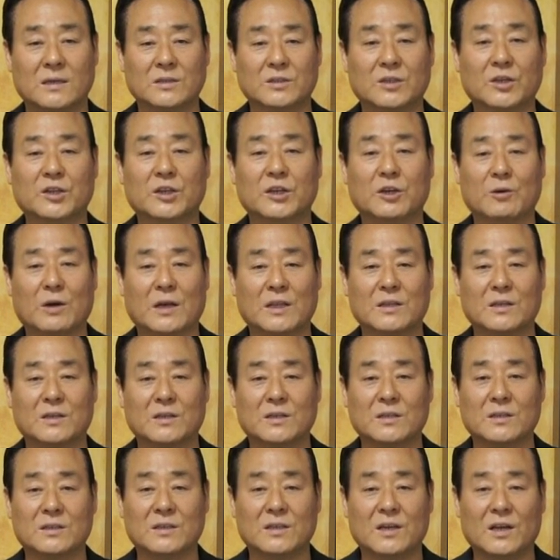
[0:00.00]

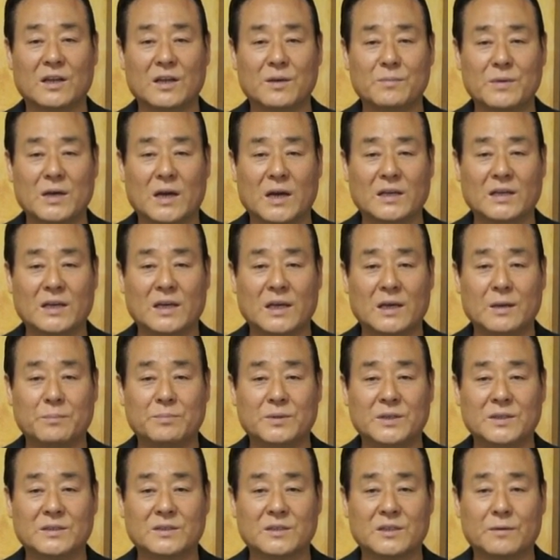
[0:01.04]
서기관들은 예레미야의
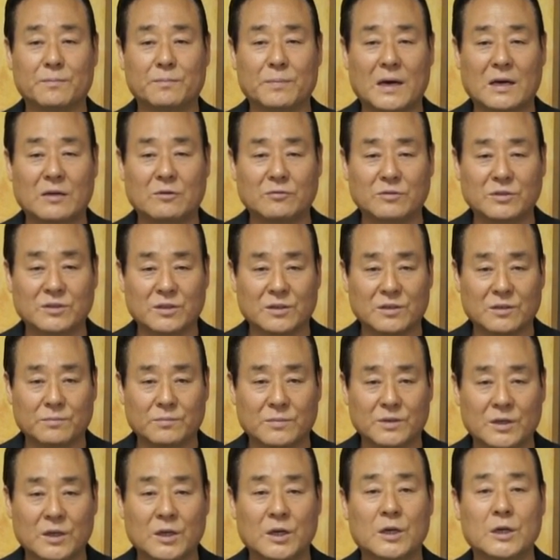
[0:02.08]
비서
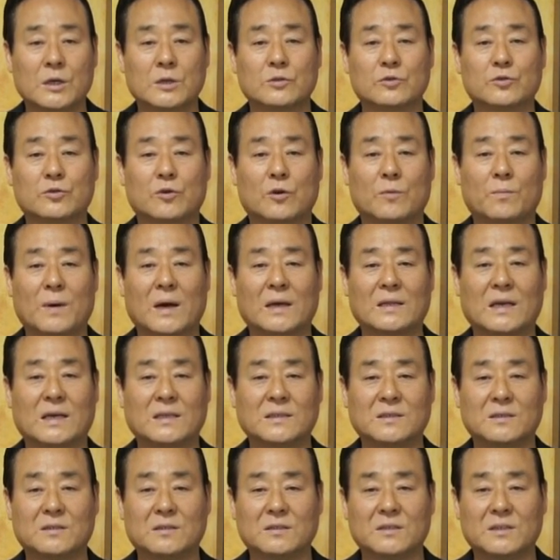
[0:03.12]
바룩처럼 주로 받아
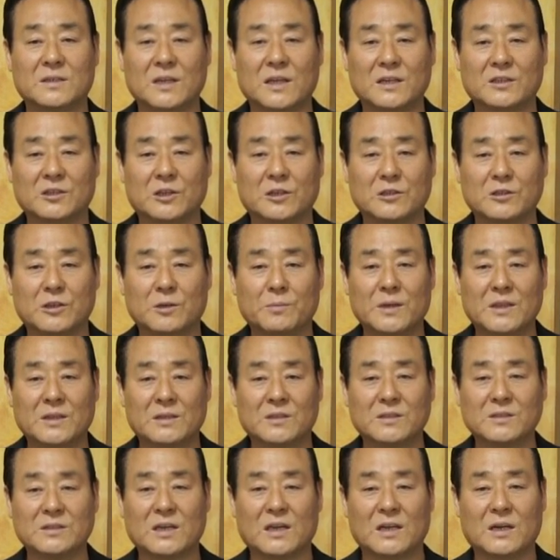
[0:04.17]
쓰는 일에
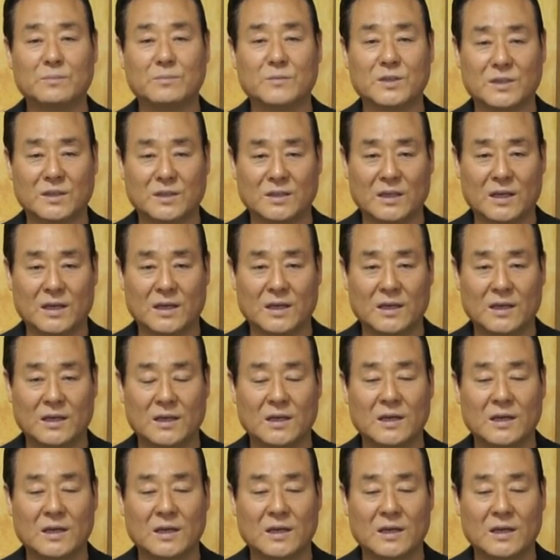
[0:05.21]
전념했던 사람들인데